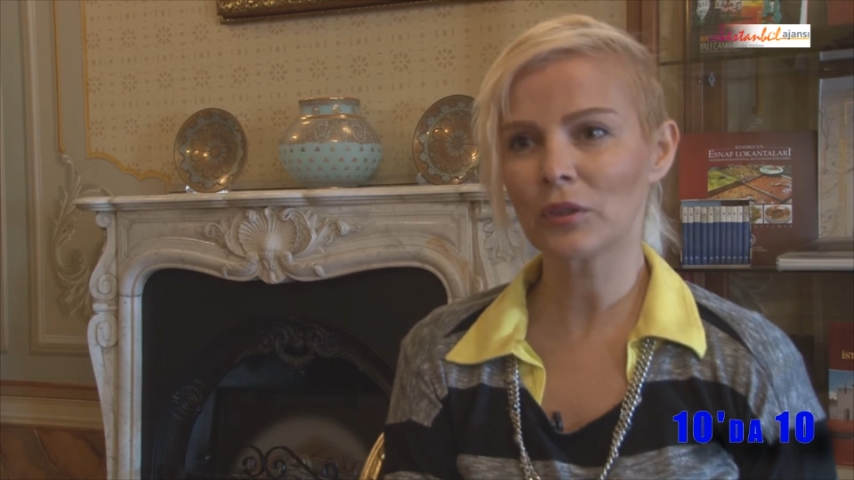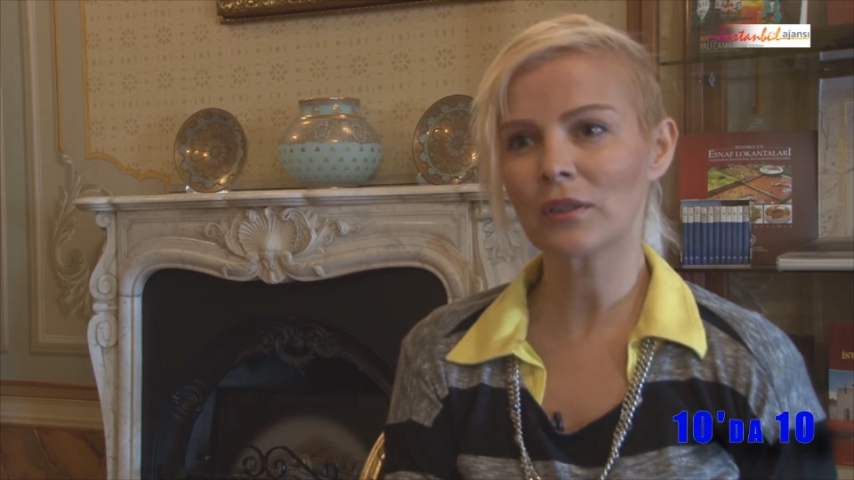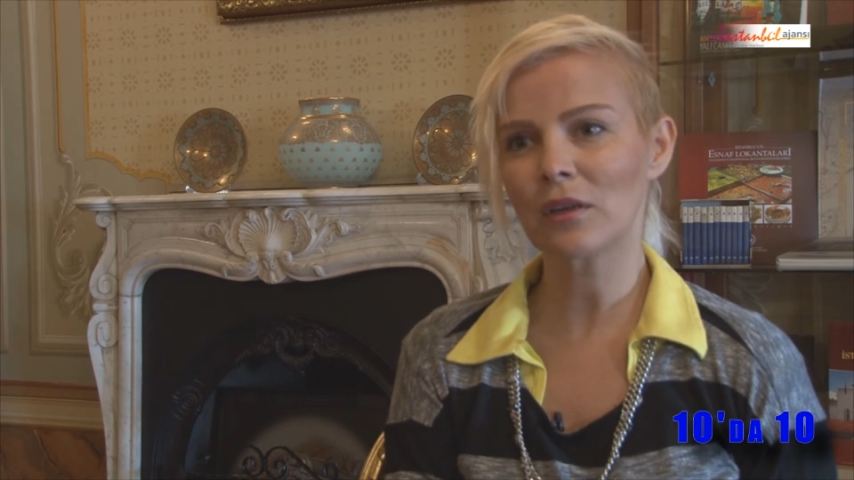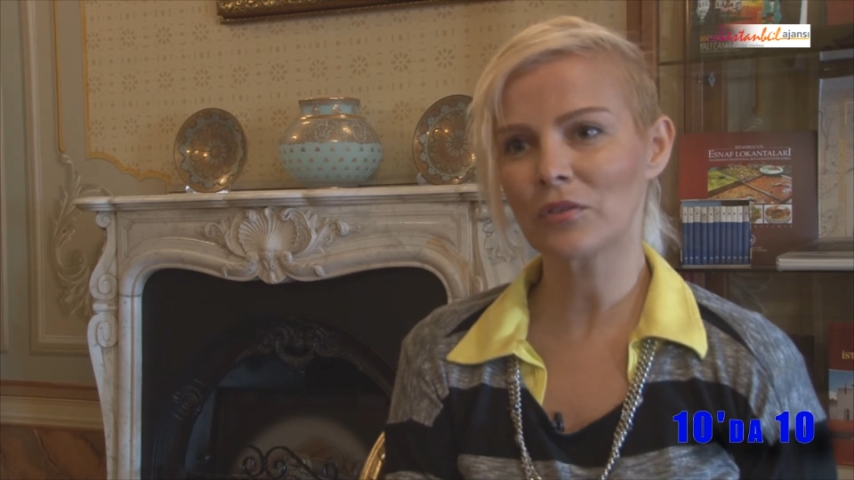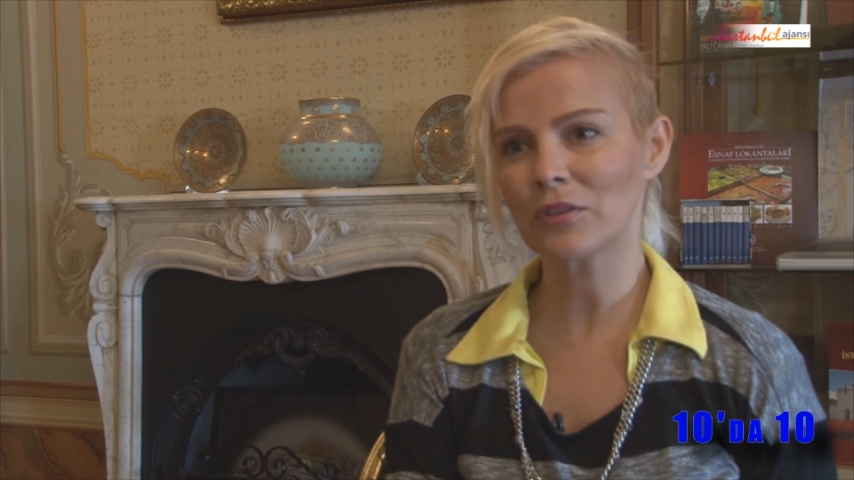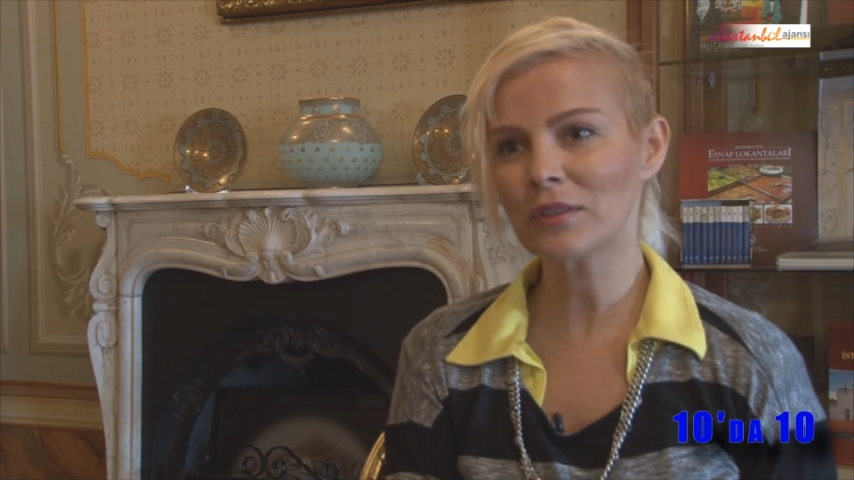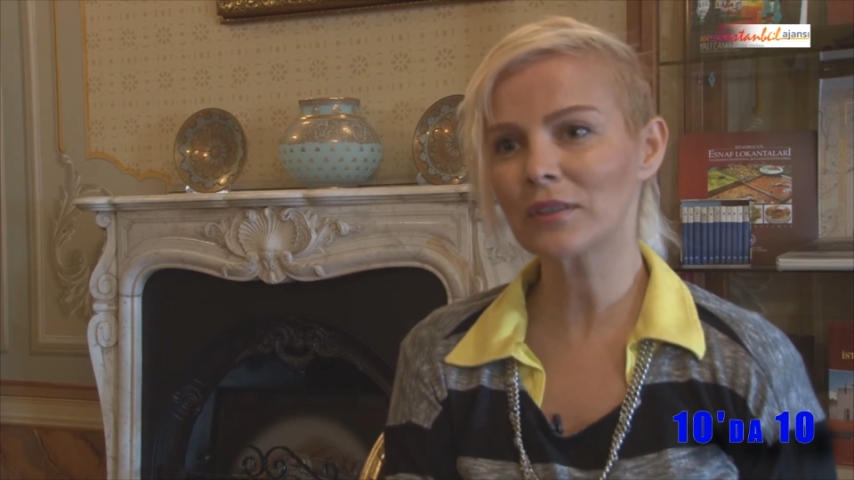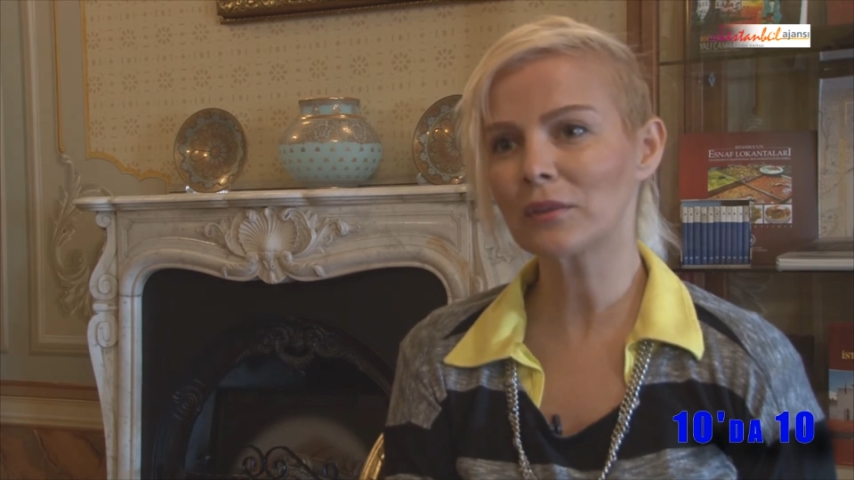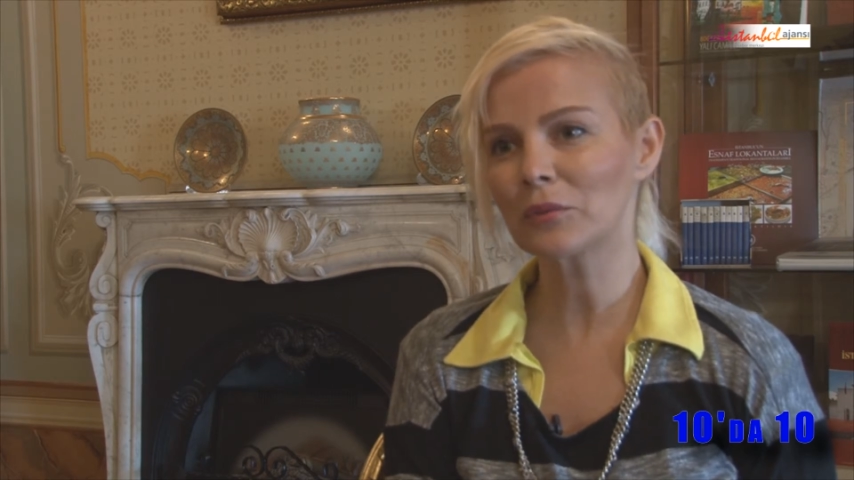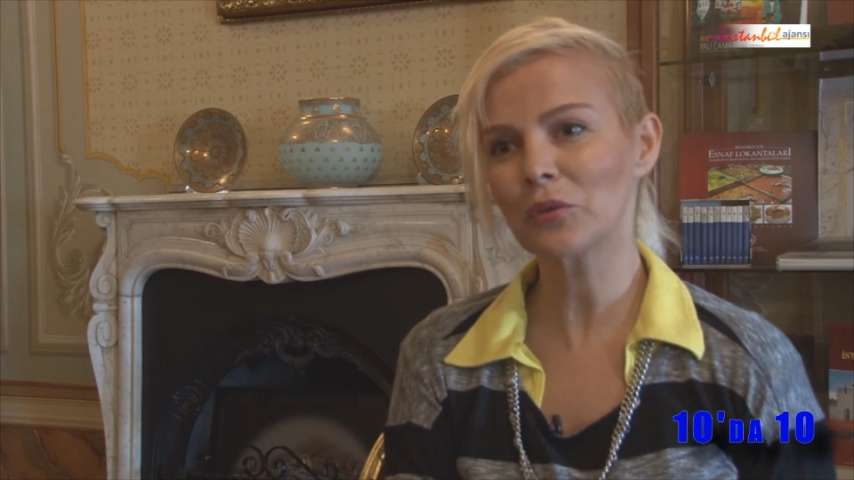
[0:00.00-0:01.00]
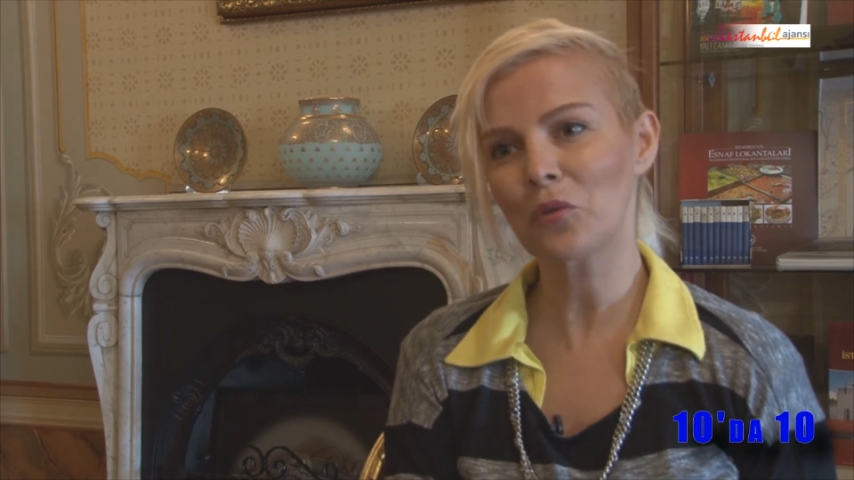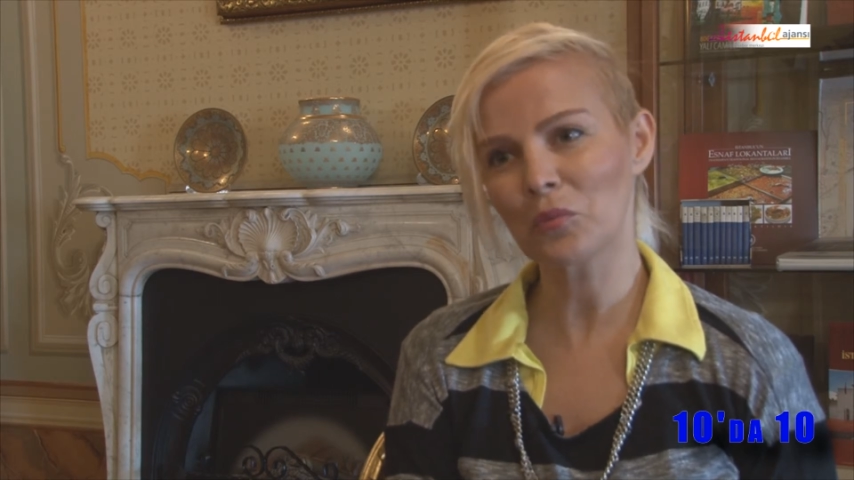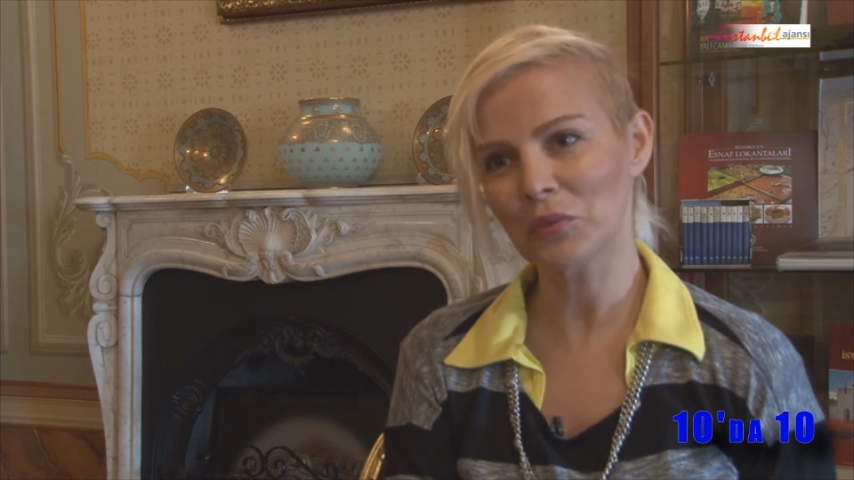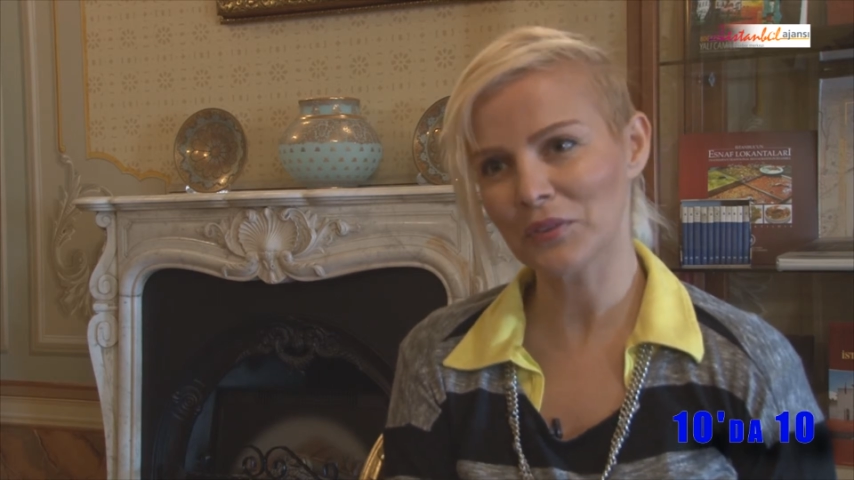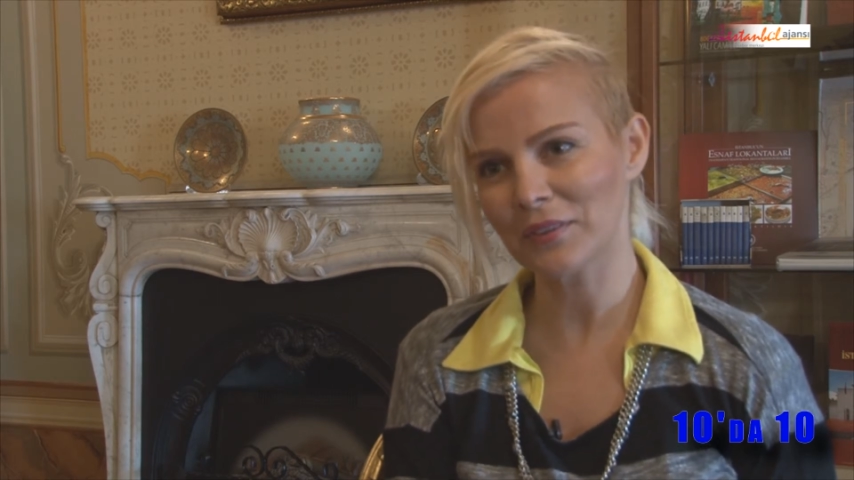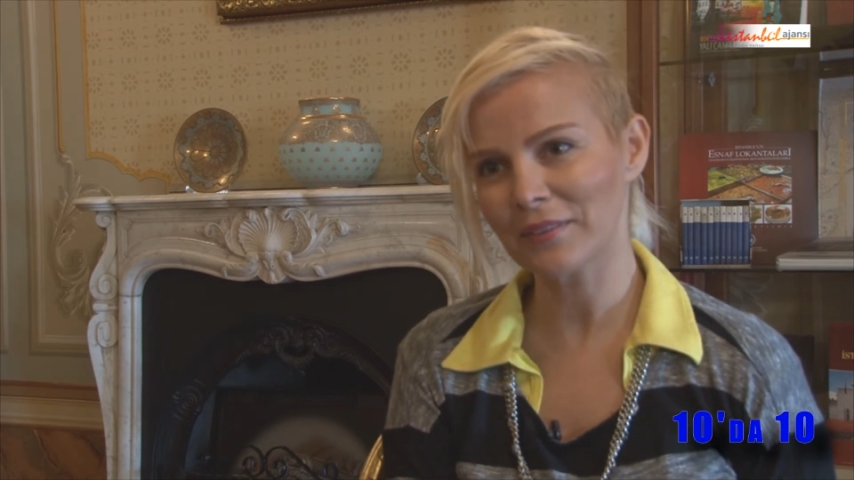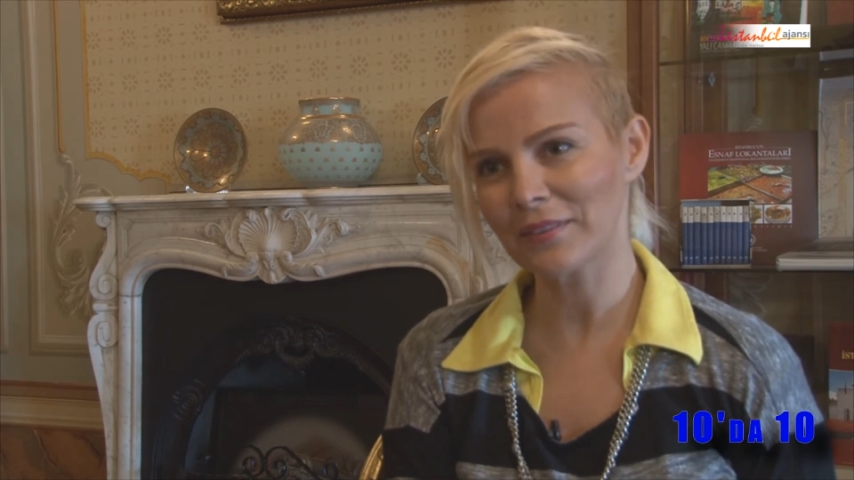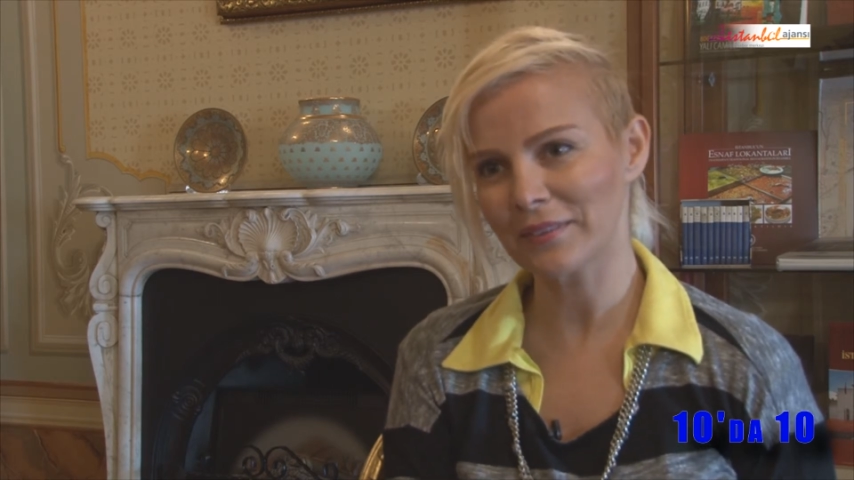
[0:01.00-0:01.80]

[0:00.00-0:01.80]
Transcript: bundan daha fazla kalabalık olmasın